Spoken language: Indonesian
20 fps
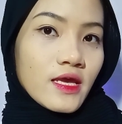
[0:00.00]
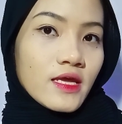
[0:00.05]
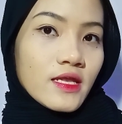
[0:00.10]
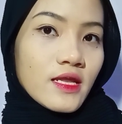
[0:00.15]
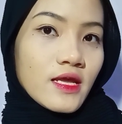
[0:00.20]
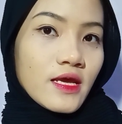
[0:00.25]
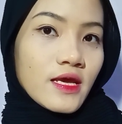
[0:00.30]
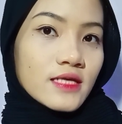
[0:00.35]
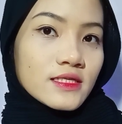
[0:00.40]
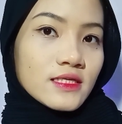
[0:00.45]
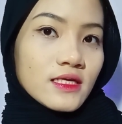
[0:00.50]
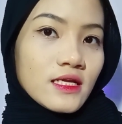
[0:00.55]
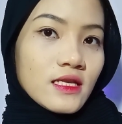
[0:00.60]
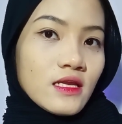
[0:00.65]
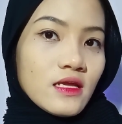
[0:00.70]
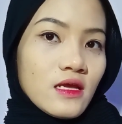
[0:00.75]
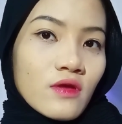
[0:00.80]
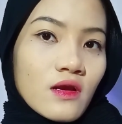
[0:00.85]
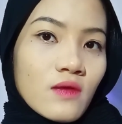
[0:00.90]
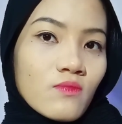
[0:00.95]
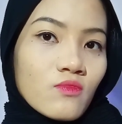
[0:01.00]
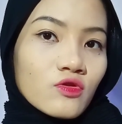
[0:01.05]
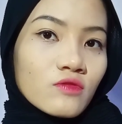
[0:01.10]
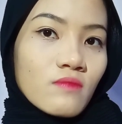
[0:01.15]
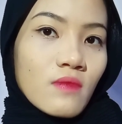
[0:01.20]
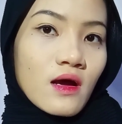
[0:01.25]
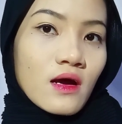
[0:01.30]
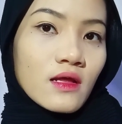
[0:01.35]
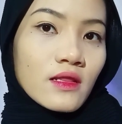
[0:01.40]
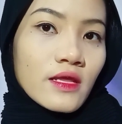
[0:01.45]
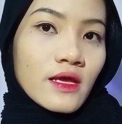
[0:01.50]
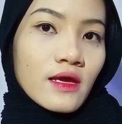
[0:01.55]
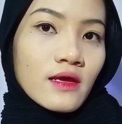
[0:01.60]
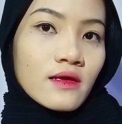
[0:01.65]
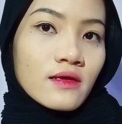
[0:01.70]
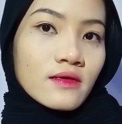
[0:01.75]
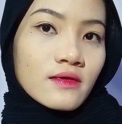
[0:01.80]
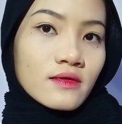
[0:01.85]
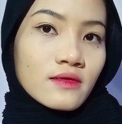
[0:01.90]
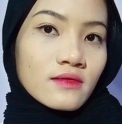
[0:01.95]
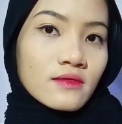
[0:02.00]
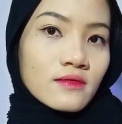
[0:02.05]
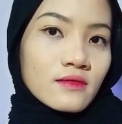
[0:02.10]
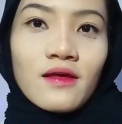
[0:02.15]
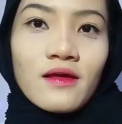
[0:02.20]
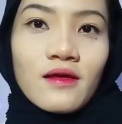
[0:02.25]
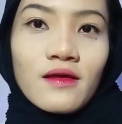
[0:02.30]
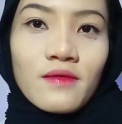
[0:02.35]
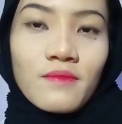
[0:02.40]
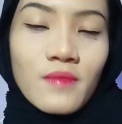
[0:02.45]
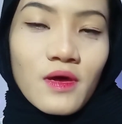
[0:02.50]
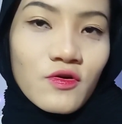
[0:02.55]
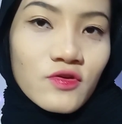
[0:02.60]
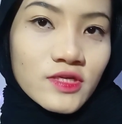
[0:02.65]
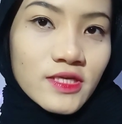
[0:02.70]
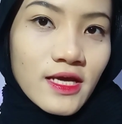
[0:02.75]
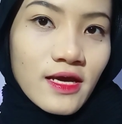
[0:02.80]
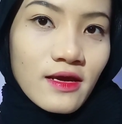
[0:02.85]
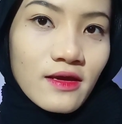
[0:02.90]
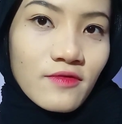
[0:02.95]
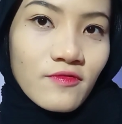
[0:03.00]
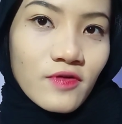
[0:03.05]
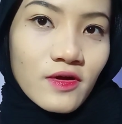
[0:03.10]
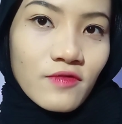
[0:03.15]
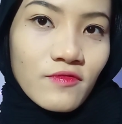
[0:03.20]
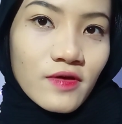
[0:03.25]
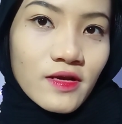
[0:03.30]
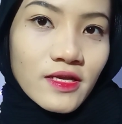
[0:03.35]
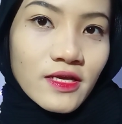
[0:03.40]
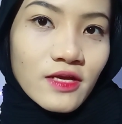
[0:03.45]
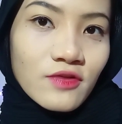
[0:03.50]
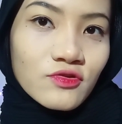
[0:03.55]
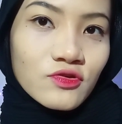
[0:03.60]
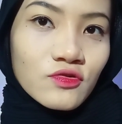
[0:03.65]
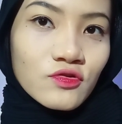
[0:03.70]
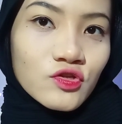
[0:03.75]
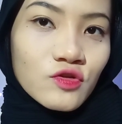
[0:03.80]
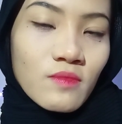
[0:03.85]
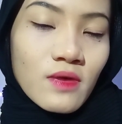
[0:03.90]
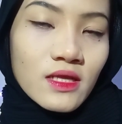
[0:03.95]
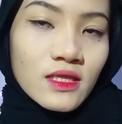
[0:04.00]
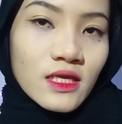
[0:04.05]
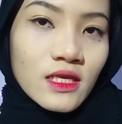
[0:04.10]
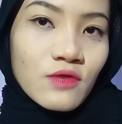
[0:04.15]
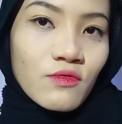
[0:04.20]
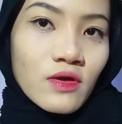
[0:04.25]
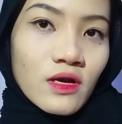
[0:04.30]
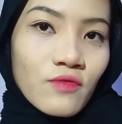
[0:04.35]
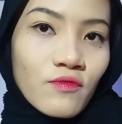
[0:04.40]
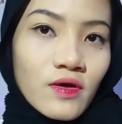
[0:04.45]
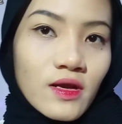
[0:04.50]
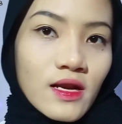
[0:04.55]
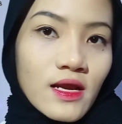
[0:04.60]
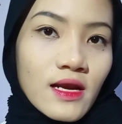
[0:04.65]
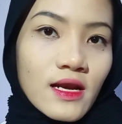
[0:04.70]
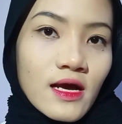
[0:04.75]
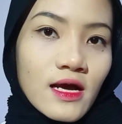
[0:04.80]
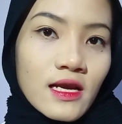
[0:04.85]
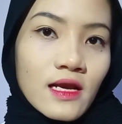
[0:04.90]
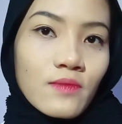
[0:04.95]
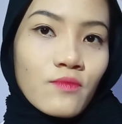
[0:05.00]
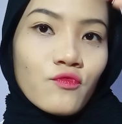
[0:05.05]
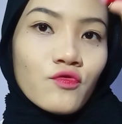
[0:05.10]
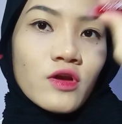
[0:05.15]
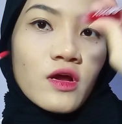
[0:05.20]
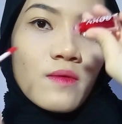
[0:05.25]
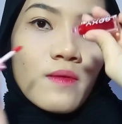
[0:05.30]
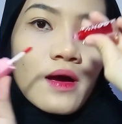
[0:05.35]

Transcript: gini ya guys ini lembut banget ya bagus ya warna-warnanya lucu-lucu banget ini warna-warna anak-anak muda